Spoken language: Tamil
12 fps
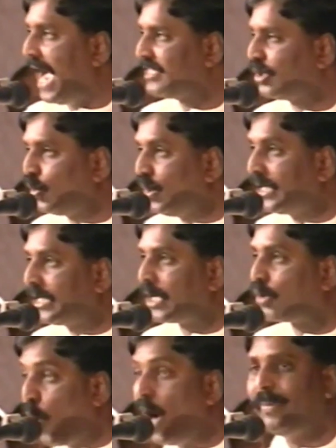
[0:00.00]
அதற்குள்
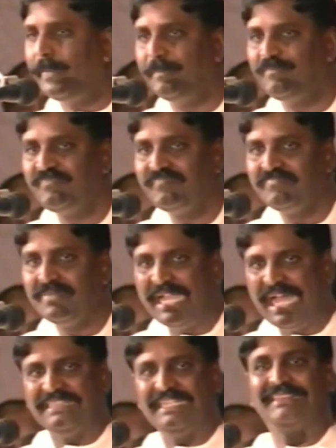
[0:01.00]
இருக்கிற கோபம்
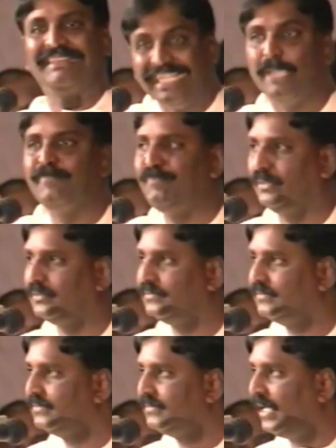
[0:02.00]
அந்த தகிப்பு
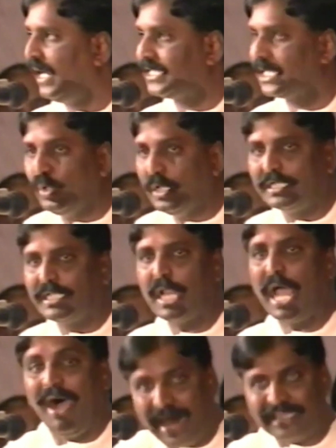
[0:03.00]
அதற்குள்
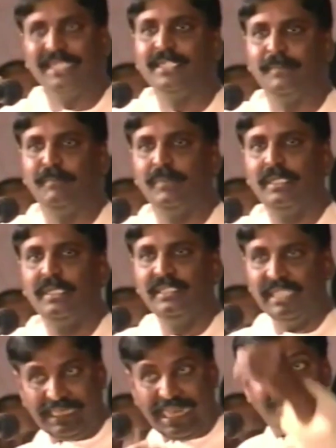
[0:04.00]
இருக்கிற ஆதங்கம்
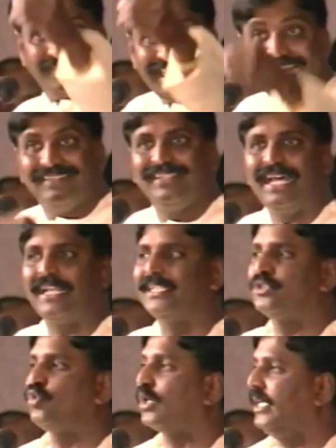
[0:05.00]
எல்லாம் சேர்ந்துதான்
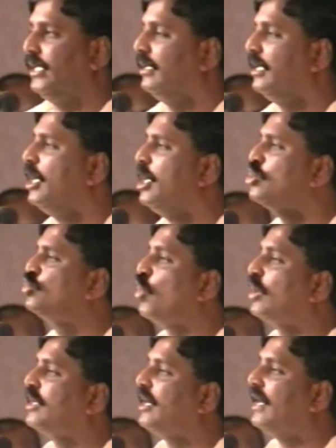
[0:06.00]
அந்த சொற்கள்
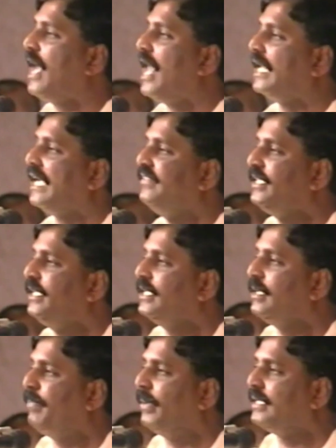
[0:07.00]
சொற்களால் கவிதை
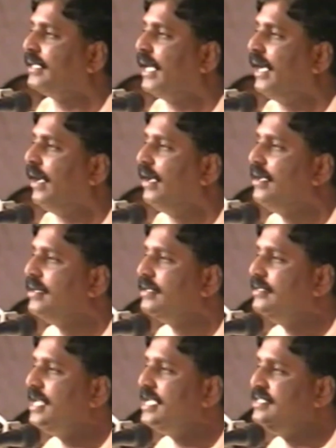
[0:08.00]
எழுதப்பட்டதா
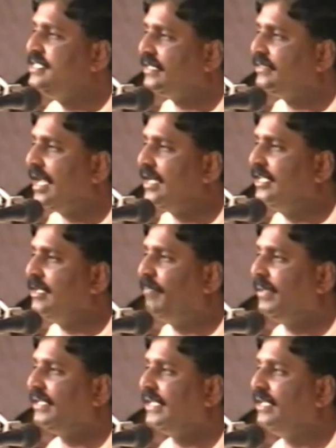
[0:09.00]
நெஞ்சத்தால்
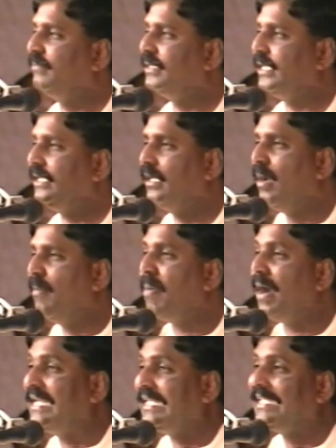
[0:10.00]
எழுதப்பட்டதா என்பதை
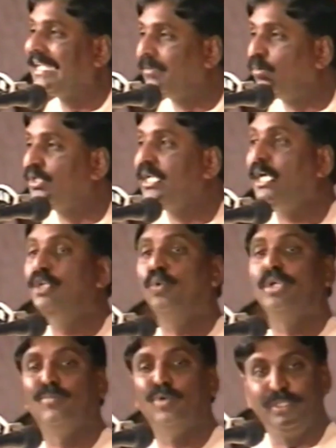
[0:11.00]
படிக்கிற போதே
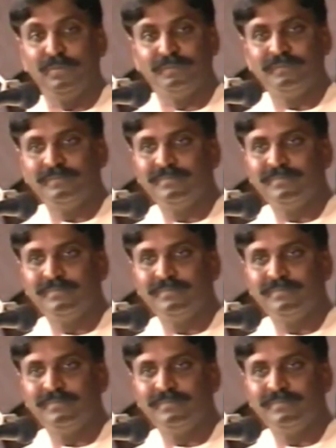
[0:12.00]
கண்டுகொள்ள முடியும்